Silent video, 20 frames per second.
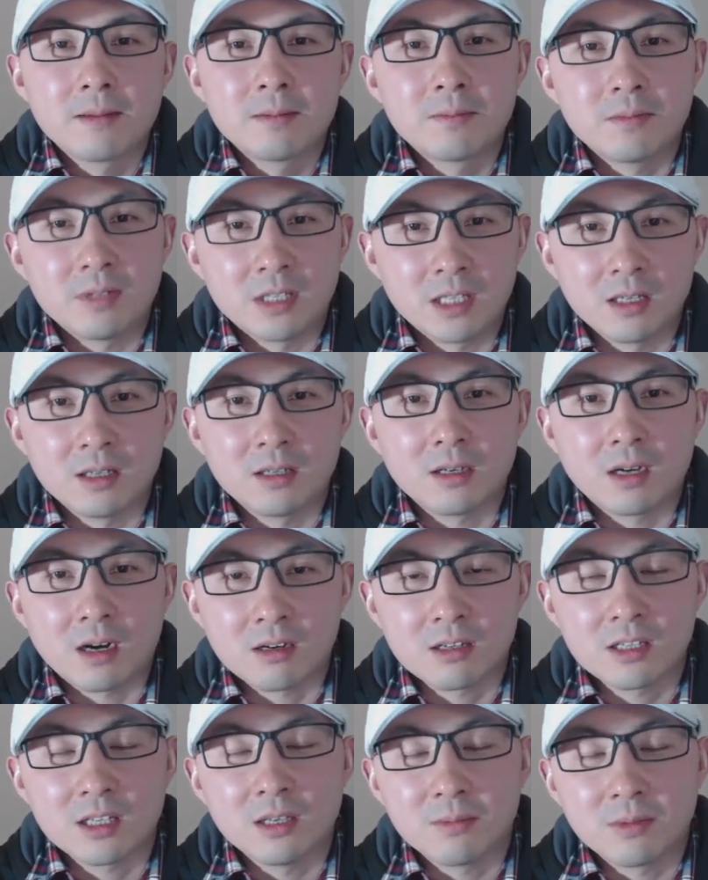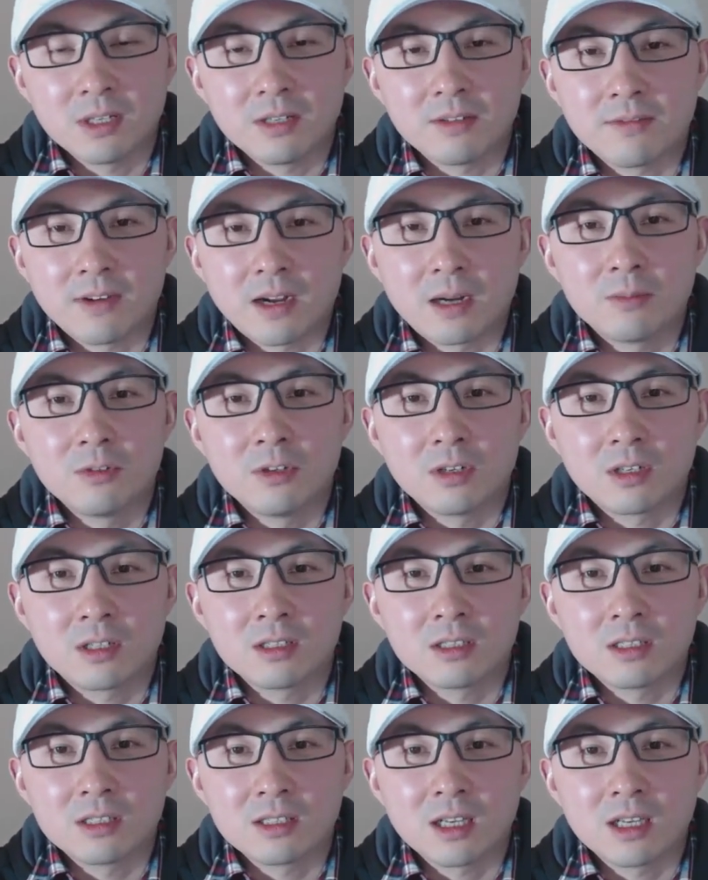也而且被罚没个
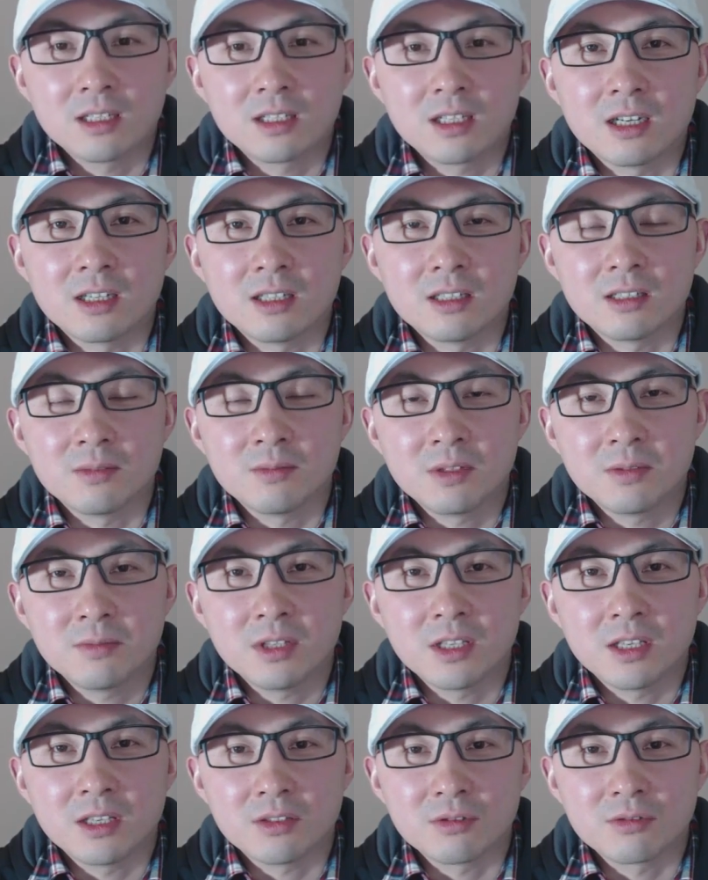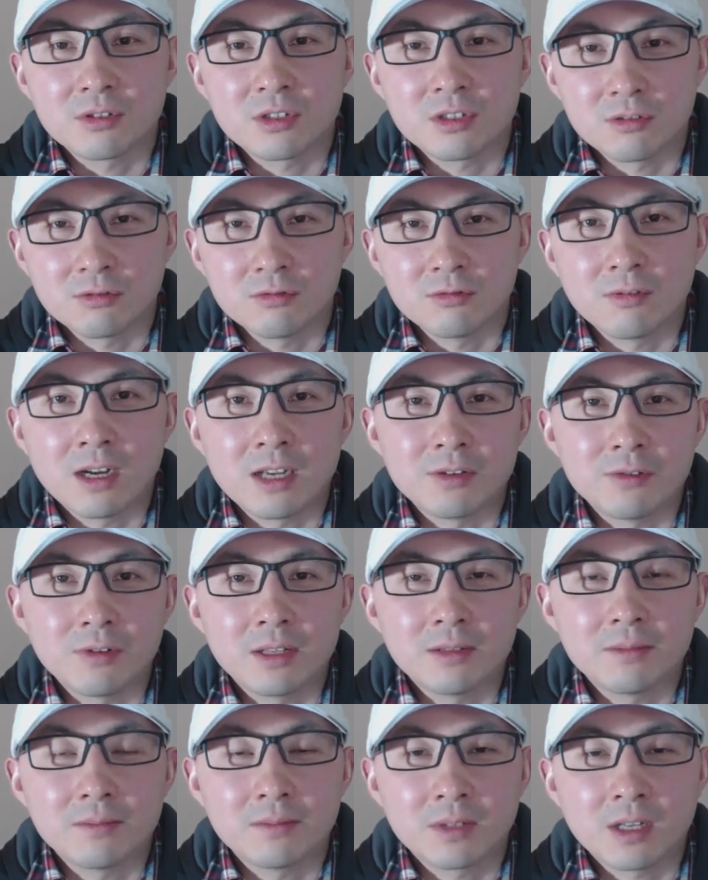人财产人民币也就十五万元，
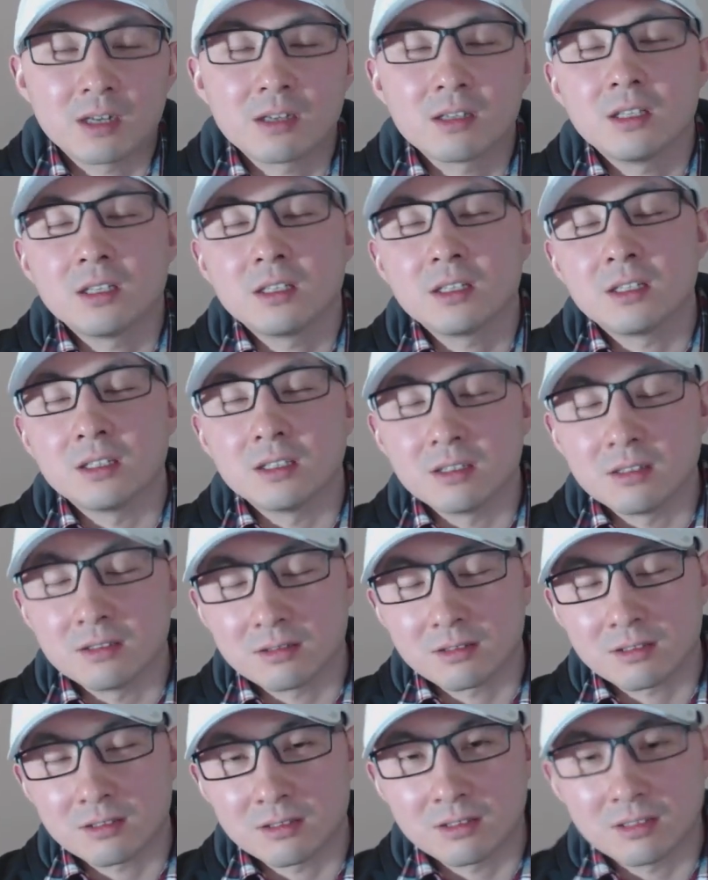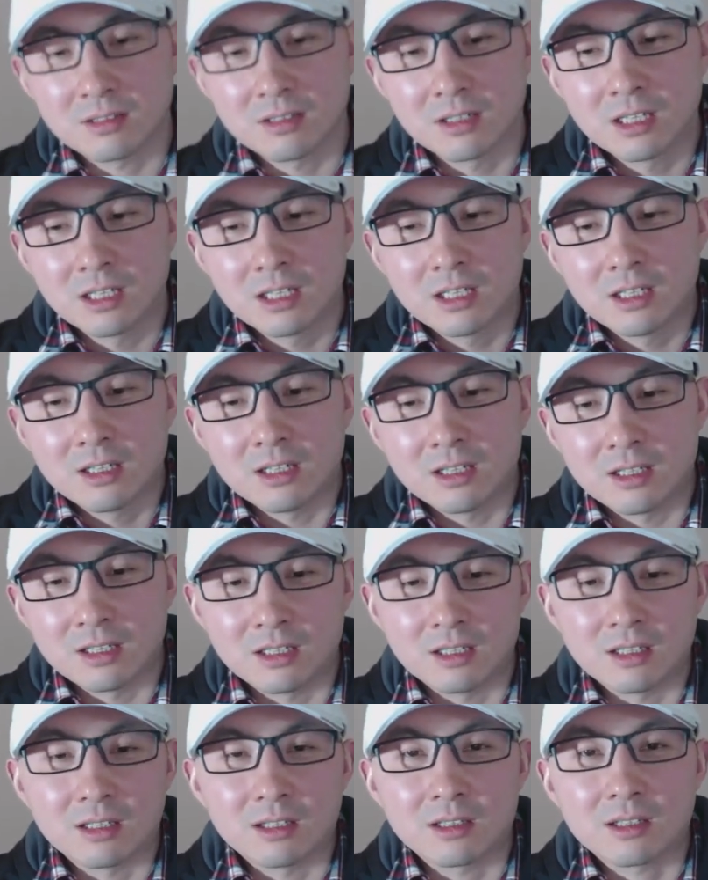当然也可能是
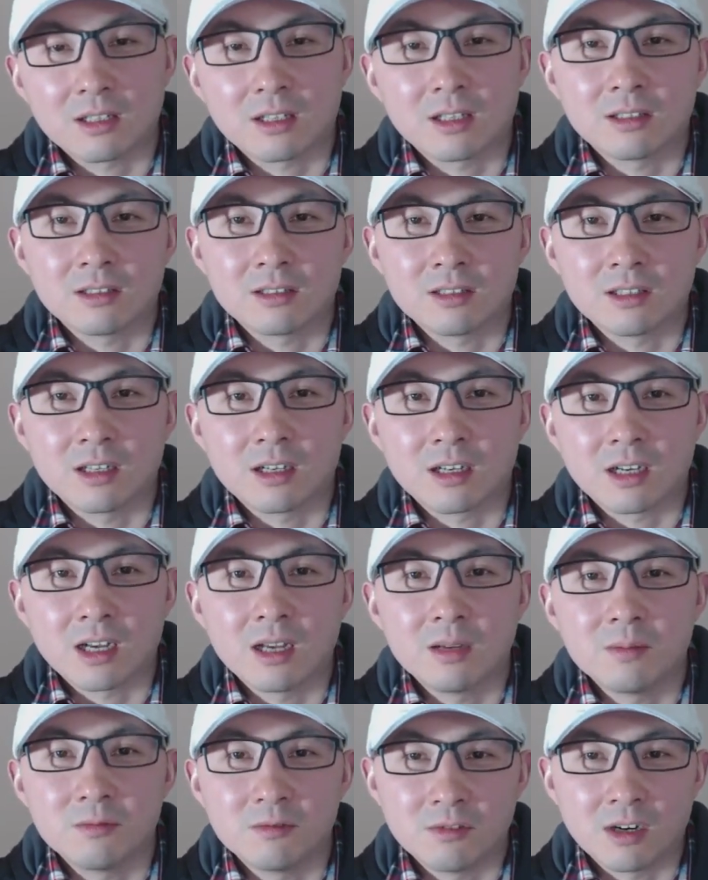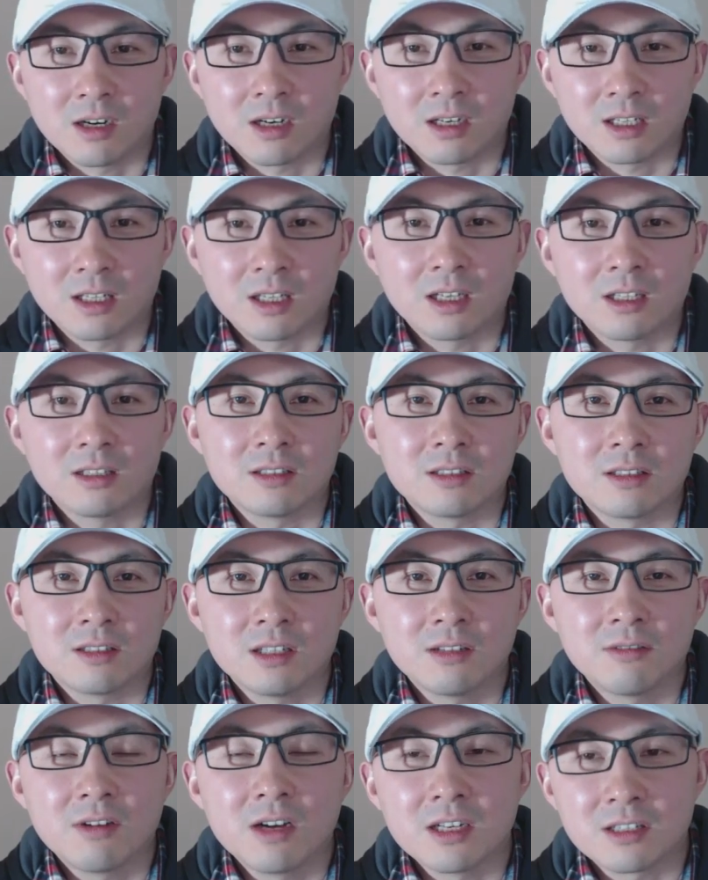呃他的那个凯姆啊给他的境
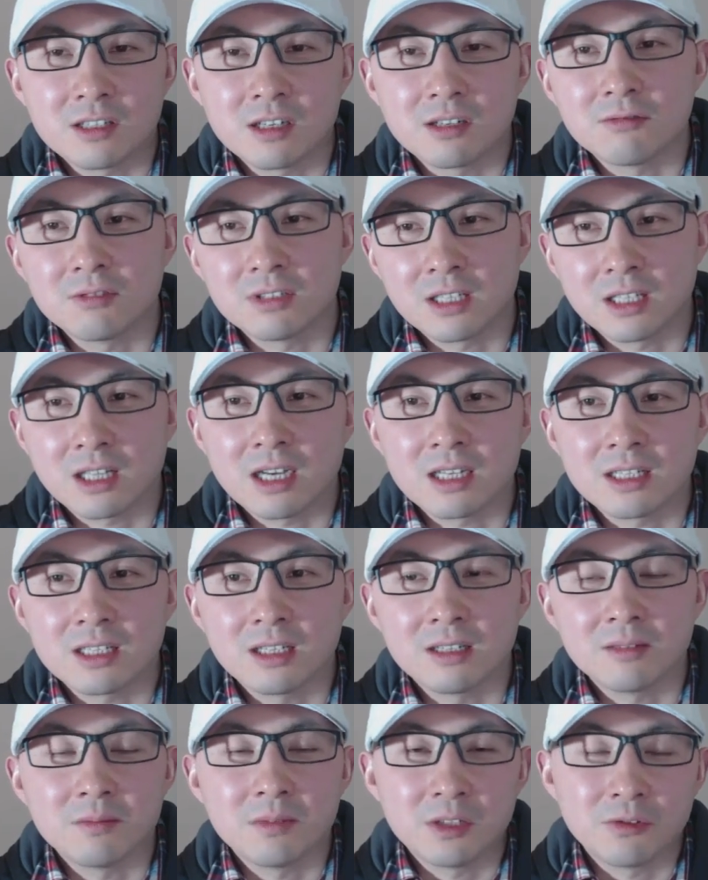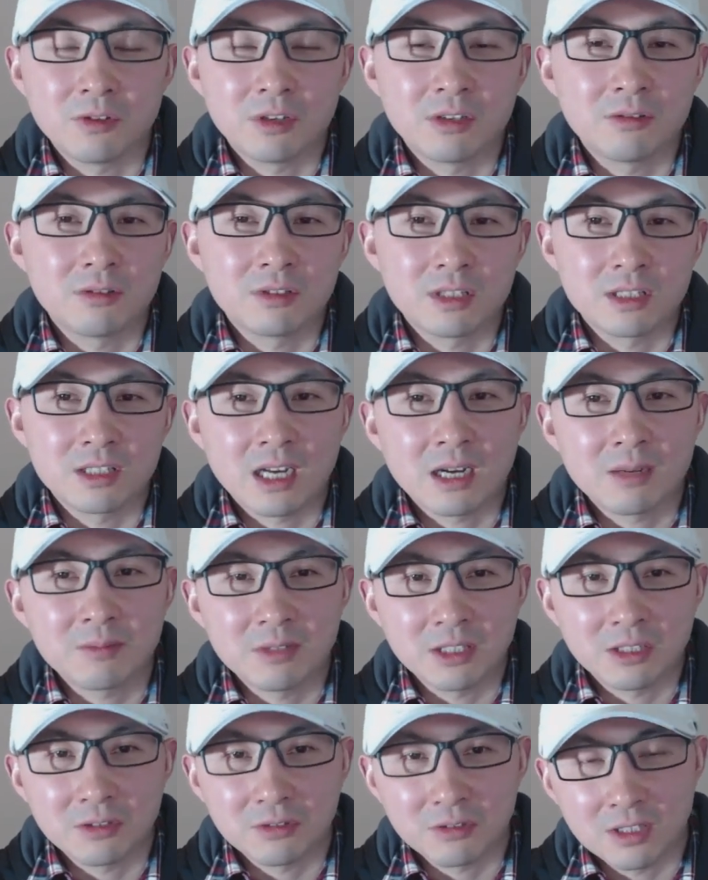外账户在打钱，美元或者加币
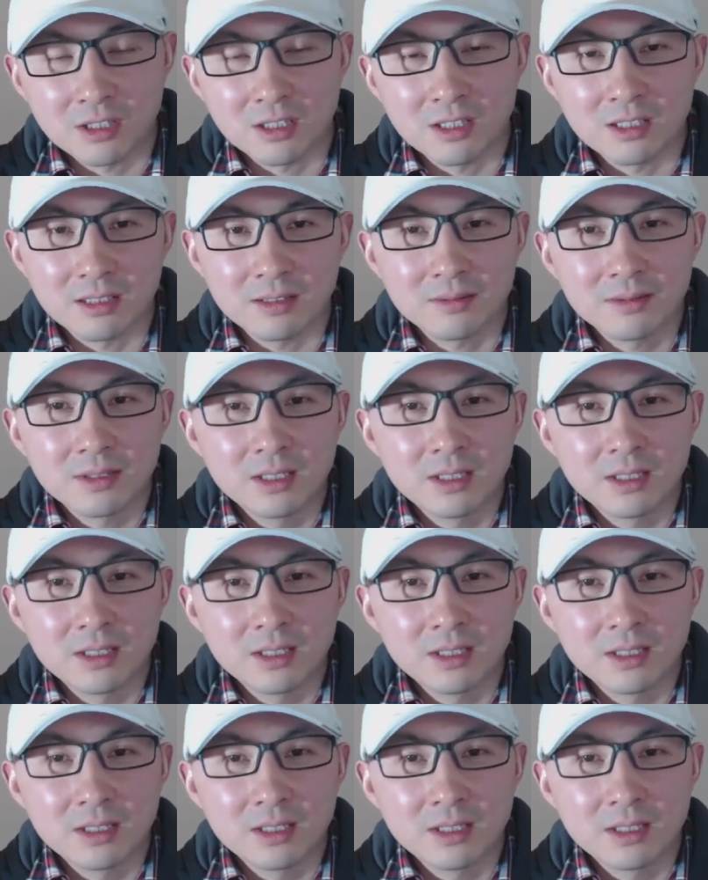都可以，